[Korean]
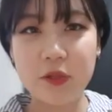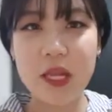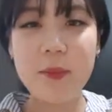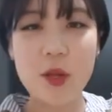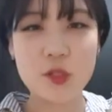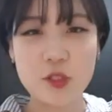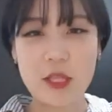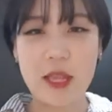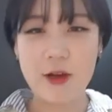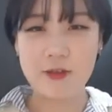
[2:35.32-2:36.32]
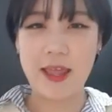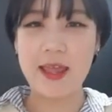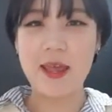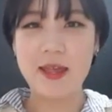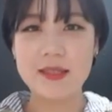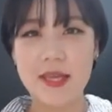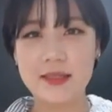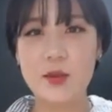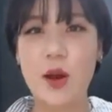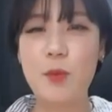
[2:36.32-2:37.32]
참여해 주셨는데요. 네. 자,
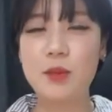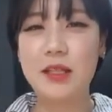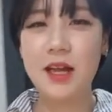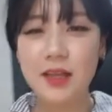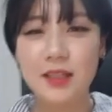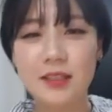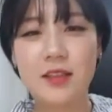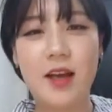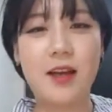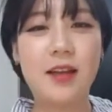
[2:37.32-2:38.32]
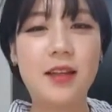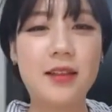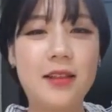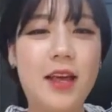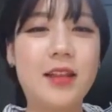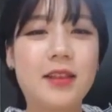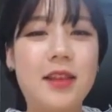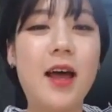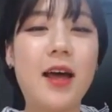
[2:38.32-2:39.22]
들어가봅니다따라따따따